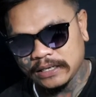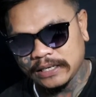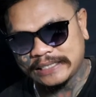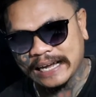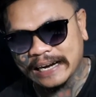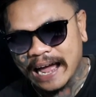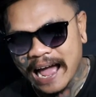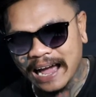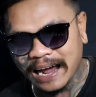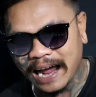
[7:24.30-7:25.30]
Di
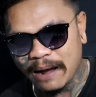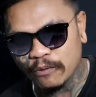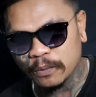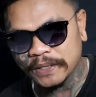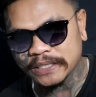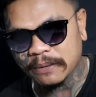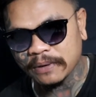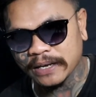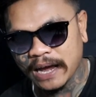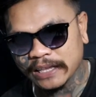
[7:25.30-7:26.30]
sana, kamu bisa
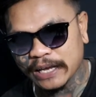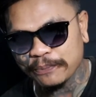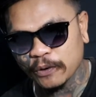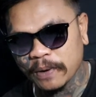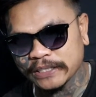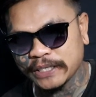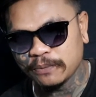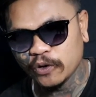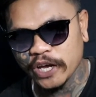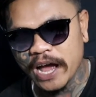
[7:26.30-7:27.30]
melihat informasi
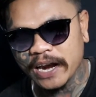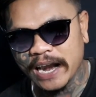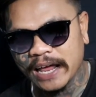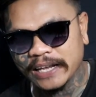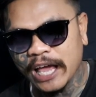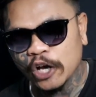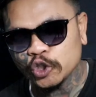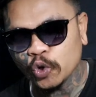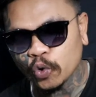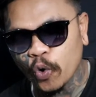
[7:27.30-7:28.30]
mulia dari
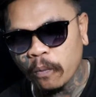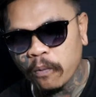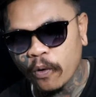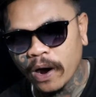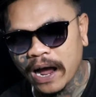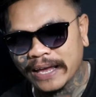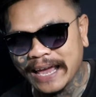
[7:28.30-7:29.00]
suku bunga